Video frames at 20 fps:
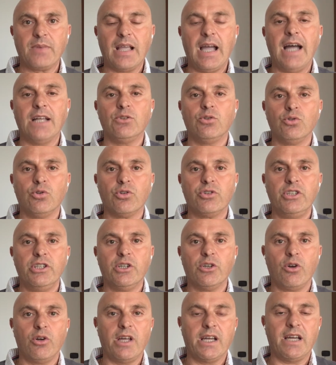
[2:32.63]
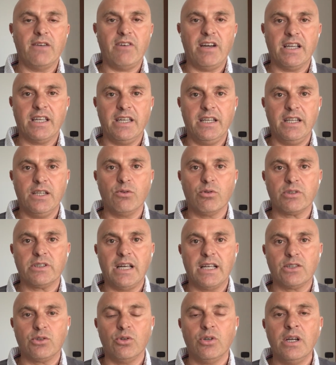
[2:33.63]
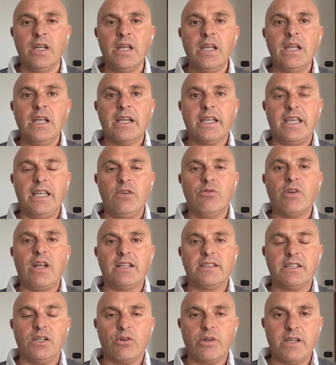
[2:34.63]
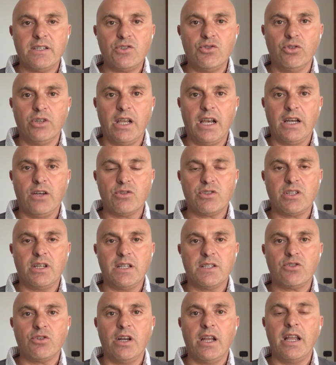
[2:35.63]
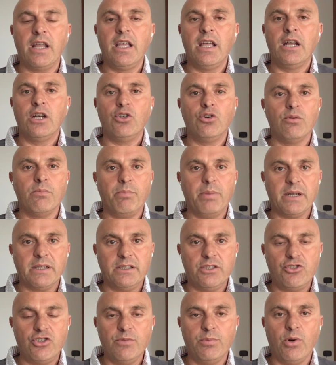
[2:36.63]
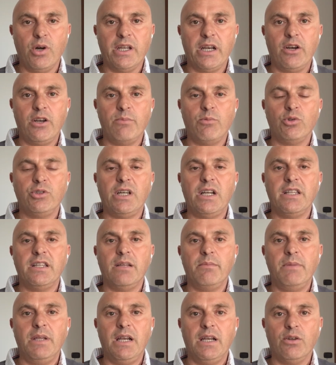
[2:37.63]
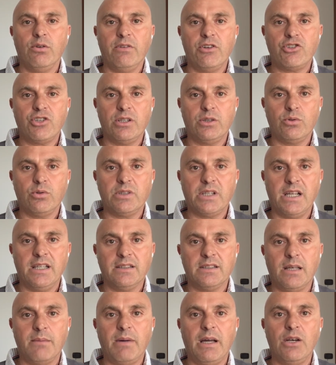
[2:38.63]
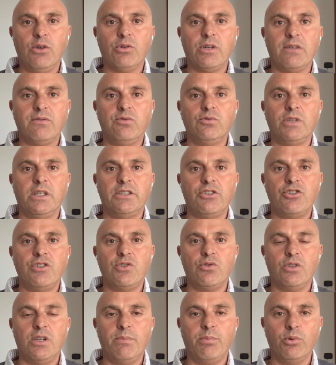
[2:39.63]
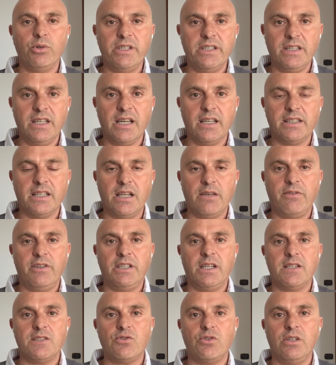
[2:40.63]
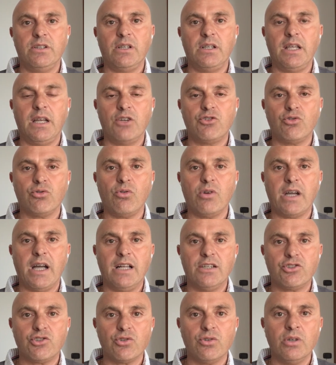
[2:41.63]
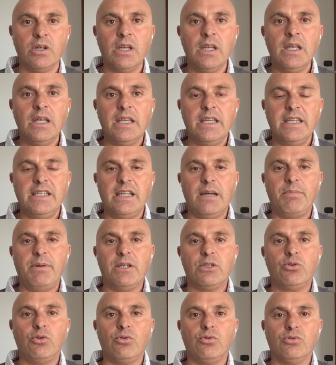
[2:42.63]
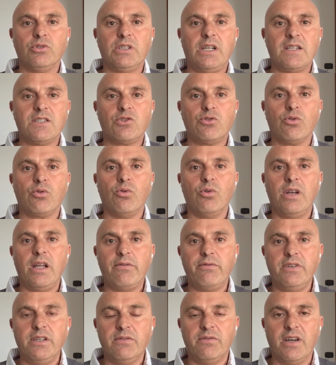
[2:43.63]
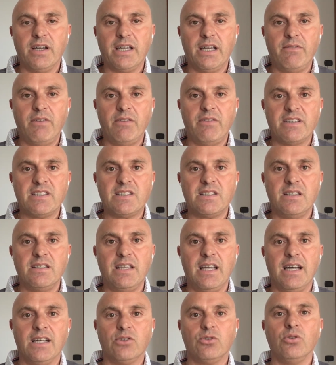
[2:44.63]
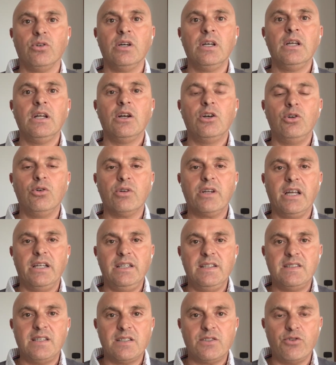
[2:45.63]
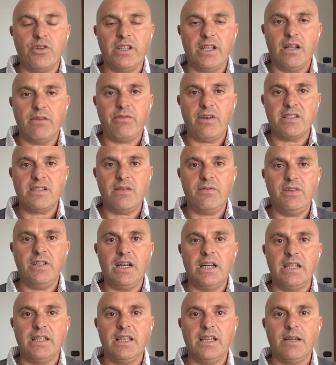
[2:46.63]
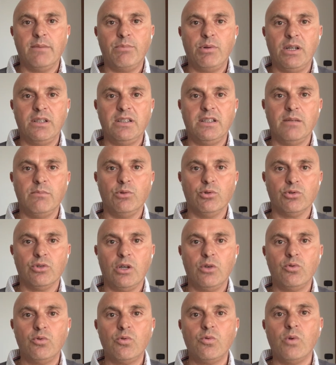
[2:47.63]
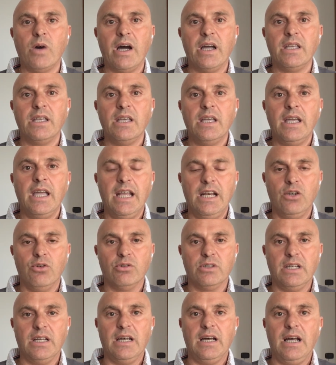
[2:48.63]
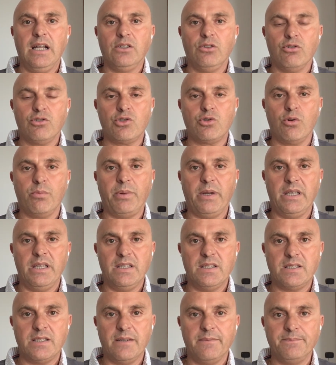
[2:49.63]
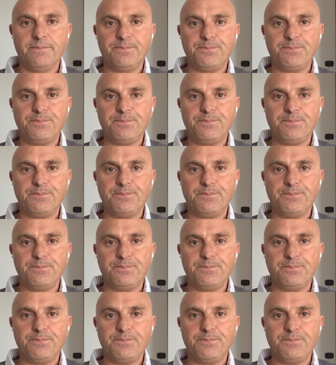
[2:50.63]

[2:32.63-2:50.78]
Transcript: Ad onor di cronaca va anche ricordato che in un'altra occasione la nostra nazionale non partecipò, erano i mondiali del 1930, ma allora fu una decisione politica della Federazione Italiana Gioco Calcio in aperto contrasto con la FIFA che aveva assegnato l'organizzazione della fase finale dei campionati del mondo all'Uruguay e non al nostro paese.